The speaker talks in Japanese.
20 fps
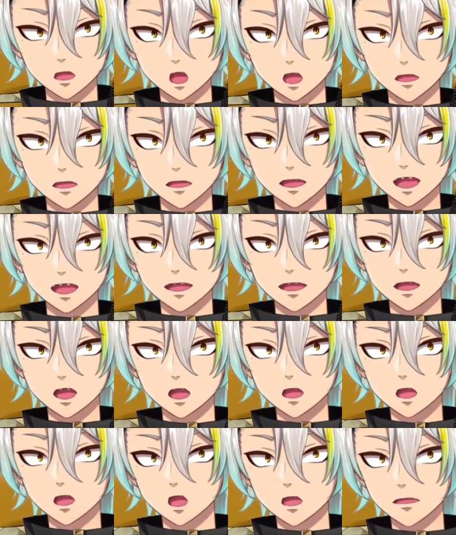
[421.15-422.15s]
俺の自転車の
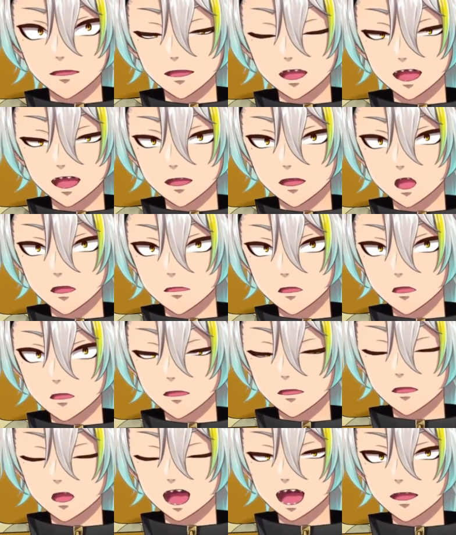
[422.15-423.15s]
去にゴミ捨てられた時も
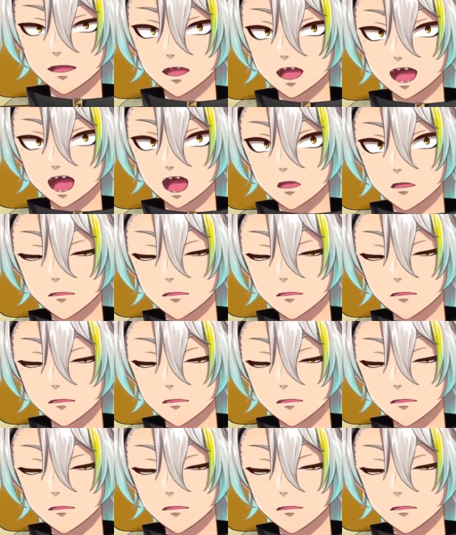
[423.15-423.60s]
クソイライラしなが